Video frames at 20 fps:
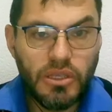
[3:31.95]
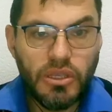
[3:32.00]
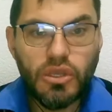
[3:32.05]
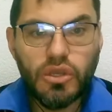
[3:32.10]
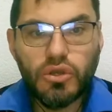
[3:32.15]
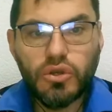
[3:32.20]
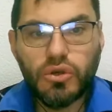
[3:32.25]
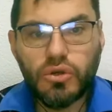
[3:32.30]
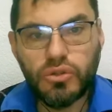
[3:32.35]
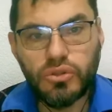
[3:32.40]

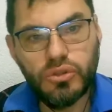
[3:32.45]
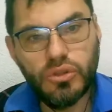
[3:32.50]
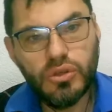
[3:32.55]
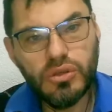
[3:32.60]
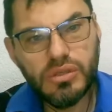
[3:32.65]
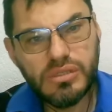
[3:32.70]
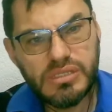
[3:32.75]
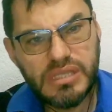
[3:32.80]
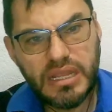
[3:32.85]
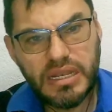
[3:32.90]
Con
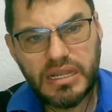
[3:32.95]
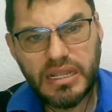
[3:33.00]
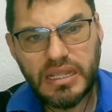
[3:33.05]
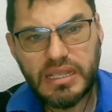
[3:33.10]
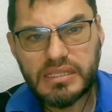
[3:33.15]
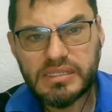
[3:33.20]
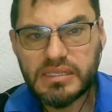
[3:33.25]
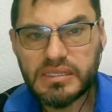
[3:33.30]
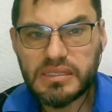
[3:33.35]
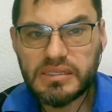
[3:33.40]
dos
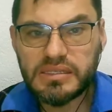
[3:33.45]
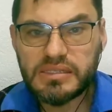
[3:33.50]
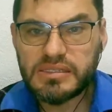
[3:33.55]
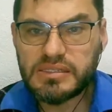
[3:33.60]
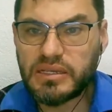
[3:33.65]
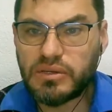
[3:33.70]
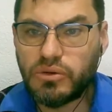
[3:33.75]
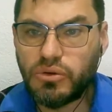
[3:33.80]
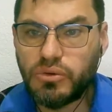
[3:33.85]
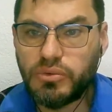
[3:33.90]
alas se
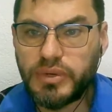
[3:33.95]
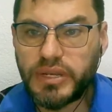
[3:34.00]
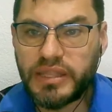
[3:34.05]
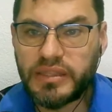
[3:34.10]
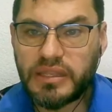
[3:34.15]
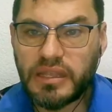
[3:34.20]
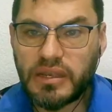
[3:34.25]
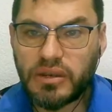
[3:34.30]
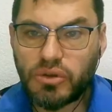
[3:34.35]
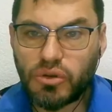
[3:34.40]
cubrían
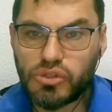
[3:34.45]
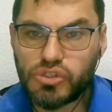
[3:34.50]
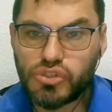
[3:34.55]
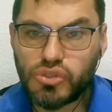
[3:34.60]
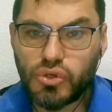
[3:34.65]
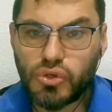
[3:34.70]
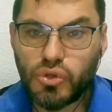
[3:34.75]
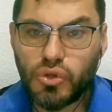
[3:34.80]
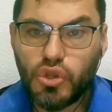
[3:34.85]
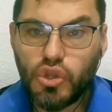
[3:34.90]
el
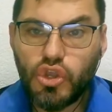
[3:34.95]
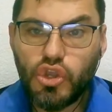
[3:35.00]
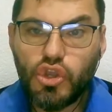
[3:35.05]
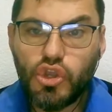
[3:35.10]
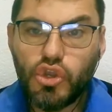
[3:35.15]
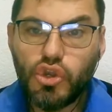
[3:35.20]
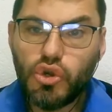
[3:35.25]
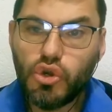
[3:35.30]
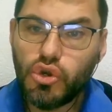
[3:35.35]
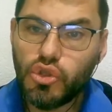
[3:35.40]
rostro,
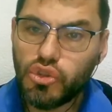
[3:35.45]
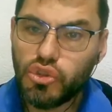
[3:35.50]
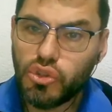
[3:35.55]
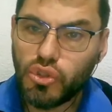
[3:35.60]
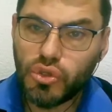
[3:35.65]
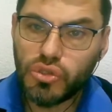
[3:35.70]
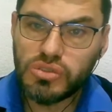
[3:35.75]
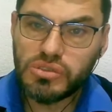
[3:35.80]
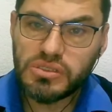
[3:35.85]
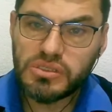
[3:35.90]
con
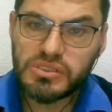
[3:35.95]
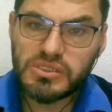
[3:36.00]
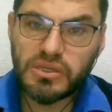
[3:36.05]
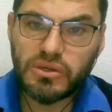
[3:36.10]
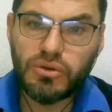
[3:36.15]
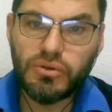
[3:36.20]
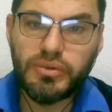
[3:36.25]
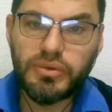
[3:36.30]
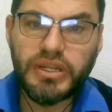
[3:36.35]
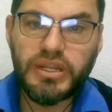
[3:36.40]
dos se
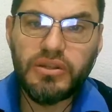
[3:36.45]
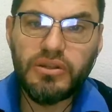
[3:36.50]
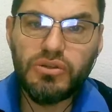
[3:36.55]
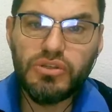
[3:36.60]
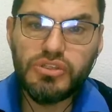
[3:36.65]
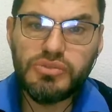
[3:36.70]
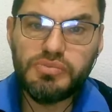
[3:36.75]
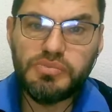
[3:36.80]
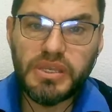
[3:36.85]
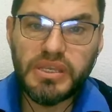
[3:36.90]
cubrían los
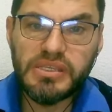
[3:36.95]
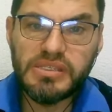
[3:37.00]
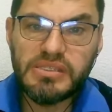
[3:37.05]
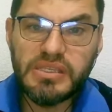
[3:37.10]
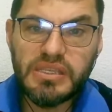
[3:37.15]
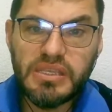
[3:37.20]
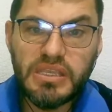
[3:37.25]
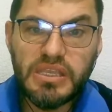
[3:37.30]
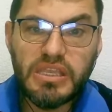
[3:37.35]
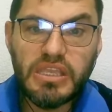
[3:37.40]
pies
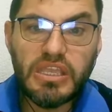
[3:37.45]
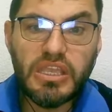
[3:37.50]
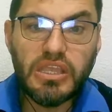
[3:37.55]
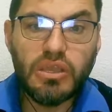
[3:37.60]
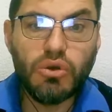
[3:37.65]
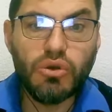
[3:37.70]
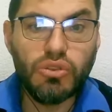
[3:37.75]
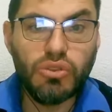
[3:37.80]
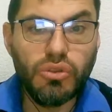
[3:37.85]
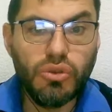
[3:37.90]
y
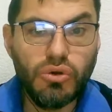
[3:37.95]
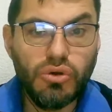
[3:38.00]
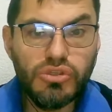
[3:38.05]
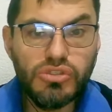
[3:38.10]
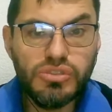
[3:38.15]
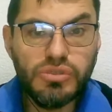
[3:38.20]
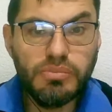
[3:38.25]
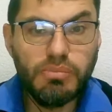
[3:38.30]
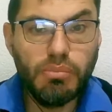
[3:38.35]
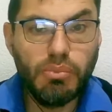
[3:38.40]
con dos
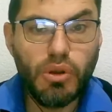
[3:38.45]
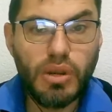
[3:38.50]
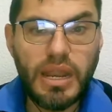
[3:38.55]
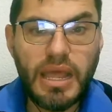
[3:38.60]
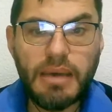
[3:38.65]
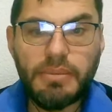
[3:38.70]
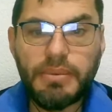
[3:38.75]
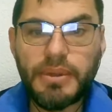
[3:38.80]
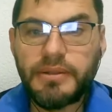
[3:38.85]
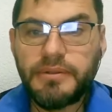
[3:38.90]

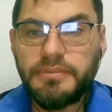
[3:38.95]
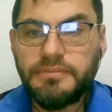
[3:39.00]
volaban.